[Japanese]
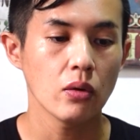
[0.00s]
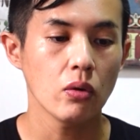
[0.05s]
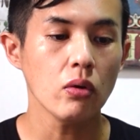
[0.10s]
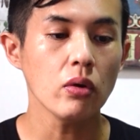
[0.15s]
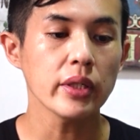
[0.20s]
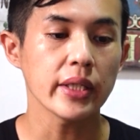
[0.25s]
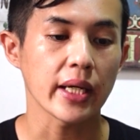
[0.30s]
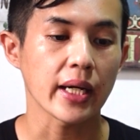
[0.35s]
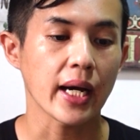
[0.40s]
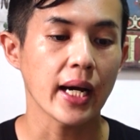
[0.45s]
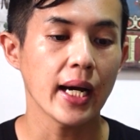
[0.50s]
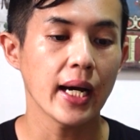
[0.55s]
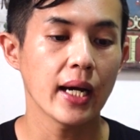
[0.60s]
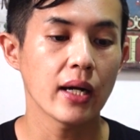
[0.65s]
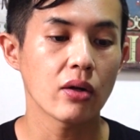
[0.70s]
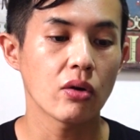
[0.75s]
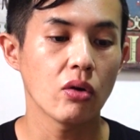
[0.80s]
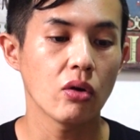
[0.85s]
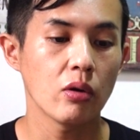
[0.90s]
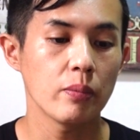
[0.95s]
ほいで
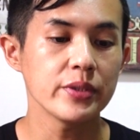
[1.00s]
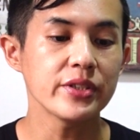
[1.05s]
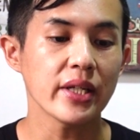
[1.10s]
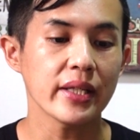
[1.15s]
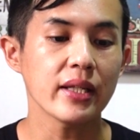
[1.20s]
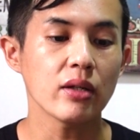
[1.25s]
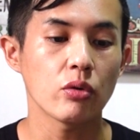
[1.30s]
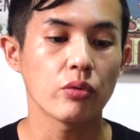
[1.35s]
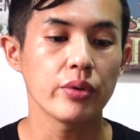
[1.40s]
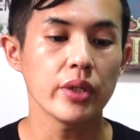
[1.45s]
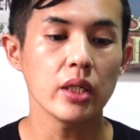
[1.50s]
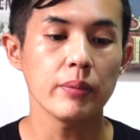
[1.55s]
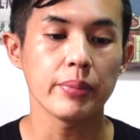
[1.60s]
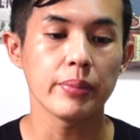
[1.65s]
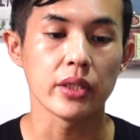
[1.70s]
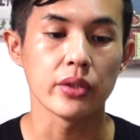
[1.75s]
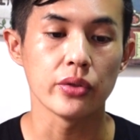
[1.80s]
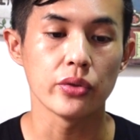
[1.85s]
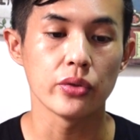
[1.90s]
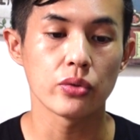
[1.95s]
観光ビザでの
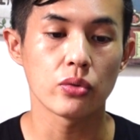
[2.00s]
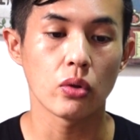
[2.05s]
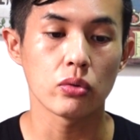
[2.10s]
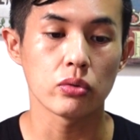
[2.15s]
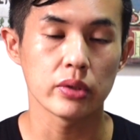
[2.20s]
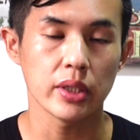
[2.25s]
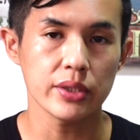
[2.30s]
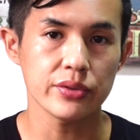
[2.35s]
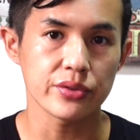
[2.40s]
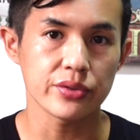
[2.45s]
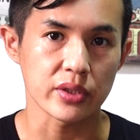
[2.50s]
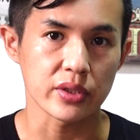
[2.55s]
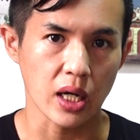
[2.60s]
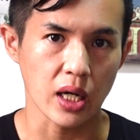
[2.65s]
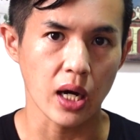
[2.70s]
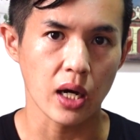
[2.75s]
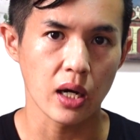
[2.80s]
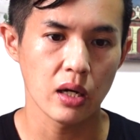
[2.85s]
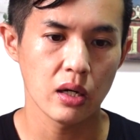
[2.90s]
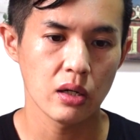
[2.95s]
フィリピン入国です
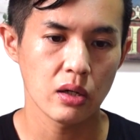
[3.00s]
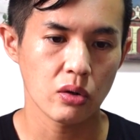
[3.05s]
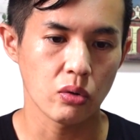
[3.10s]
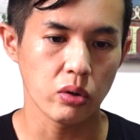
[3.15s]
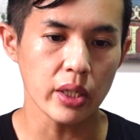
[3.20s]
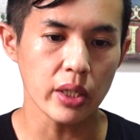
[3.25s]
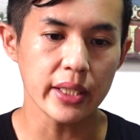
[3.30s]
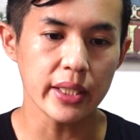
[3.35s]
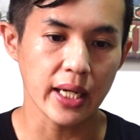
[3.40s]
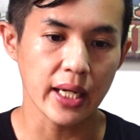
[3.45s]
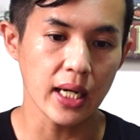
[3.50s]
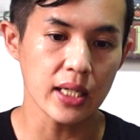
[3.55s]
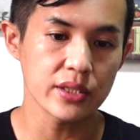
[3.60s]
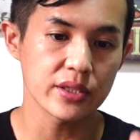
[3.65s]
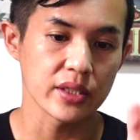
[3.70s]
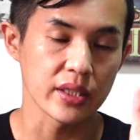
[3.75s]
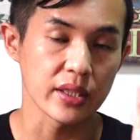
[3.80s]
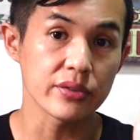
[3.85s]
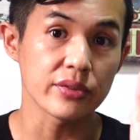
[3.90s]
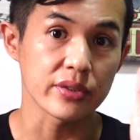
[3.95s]
が、これに関し
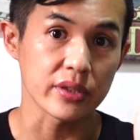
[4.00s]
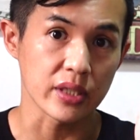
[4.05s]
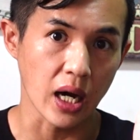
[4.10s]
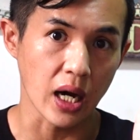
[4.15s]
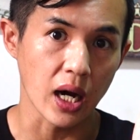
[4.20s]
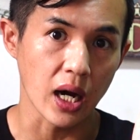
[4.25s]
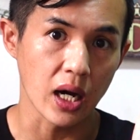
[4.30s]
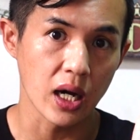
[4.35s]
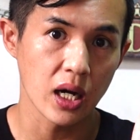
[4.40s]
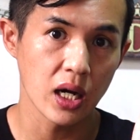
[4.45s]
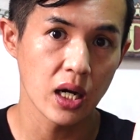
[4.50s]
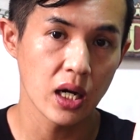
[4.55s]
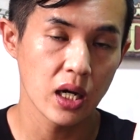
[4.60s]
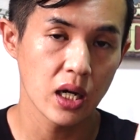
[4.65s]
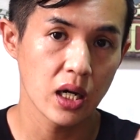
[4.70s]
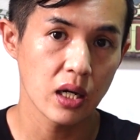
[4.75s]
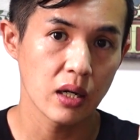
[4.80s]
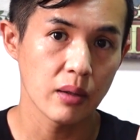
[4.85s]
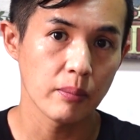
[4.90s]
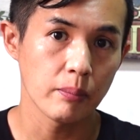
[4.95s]
てですが、
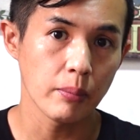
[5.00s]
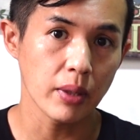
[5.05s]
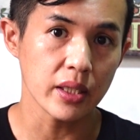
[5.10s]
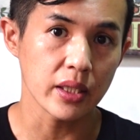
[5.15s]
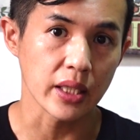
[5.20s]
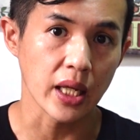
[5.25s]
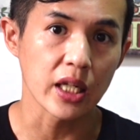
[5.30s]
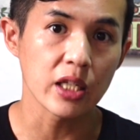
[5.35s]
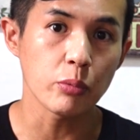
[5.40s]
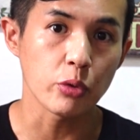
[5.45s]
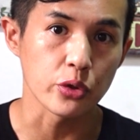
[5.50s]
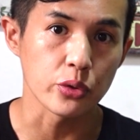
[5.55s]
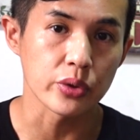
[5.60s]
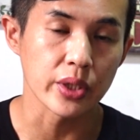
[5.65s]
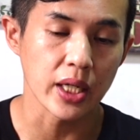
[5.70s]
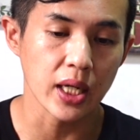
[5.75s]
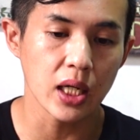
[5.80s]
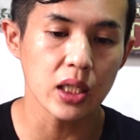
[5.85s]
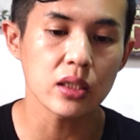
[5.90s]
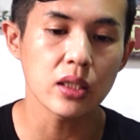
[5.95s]
まだ何も言うて
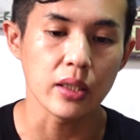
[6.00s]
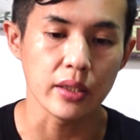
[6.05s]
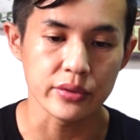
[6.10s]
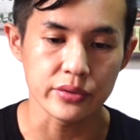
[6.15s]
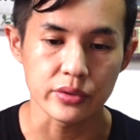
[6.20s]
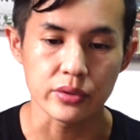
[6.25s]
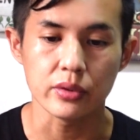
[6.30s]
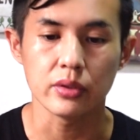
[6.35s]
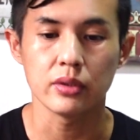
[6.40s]
なかったです。